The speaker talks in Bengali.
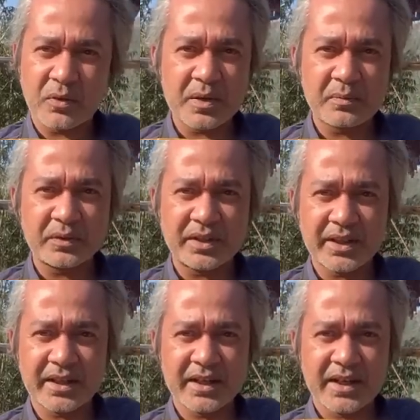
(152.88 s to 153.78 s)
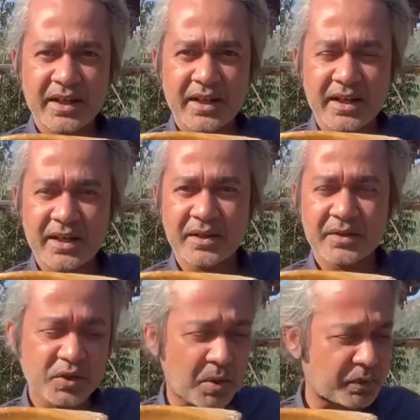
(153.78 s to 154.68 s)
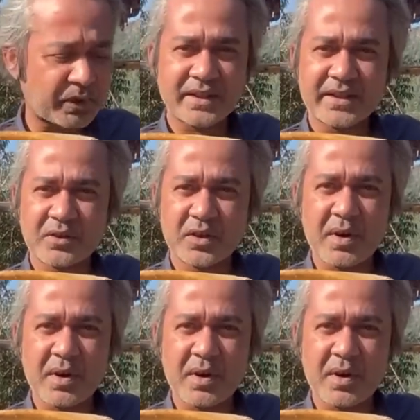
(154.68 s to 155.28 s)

ঘোরের মধ্যে হ্যাঁ স্বপ্ন দেখছেন হলো